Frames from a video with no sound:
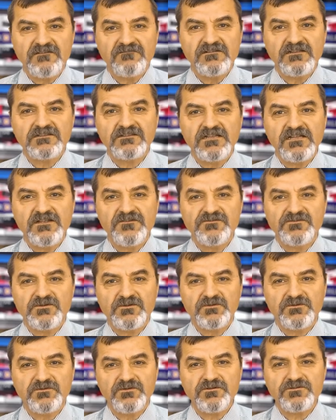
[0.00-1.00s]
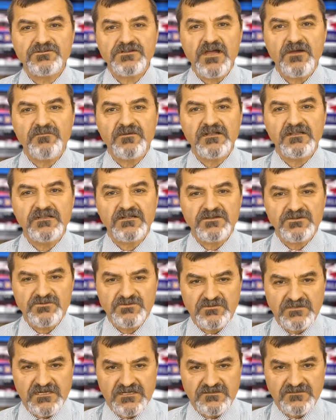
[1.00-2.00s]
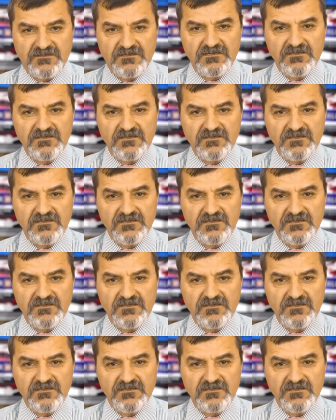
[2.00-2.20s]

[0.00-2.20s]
Devlet Televizyonu Türkçe haberleri sunar.